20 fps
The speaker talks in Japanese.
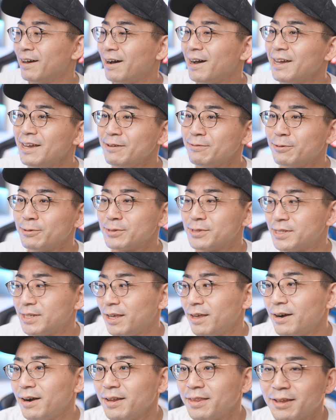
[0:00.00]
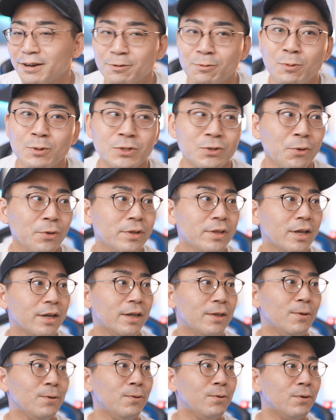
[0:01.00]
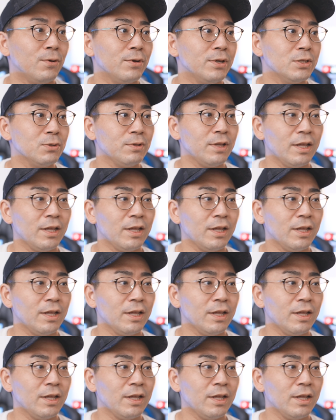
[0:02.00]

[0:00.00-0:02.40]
iPhone つけられたら面白いんだけど、一応